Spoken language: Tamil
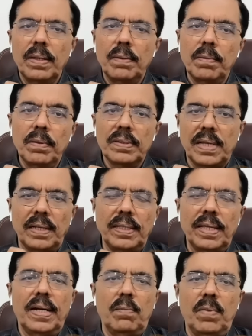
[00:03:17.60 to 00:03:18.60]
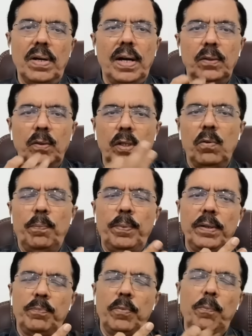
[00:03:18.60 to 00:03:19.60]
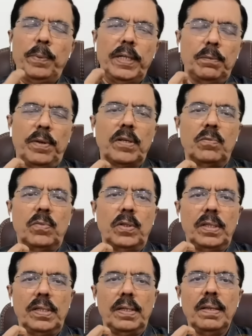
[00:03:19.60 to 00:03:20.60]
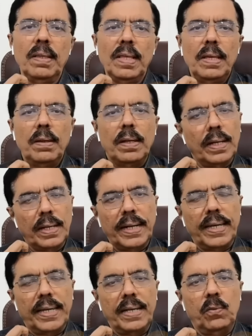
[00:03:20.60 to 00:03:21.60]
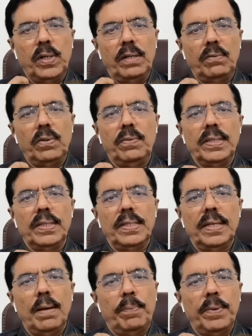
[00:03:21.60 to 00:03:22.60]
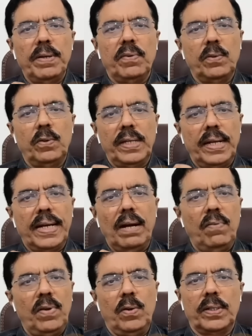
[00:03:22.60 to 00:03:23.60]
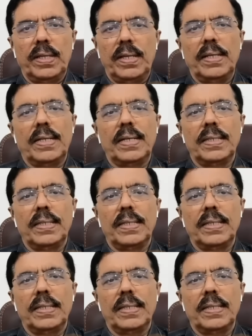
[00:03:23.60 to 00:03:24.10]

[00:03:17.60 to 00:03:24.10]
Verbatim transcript: சாதாரணமாக அதோட ஒப்பிடு ஒப்பிட்டு பார்க்கும்போது கிடைக்கிற உணர்வு வந்து எப்படி வருங்கிற கேள்வியோட தான் நிற்குது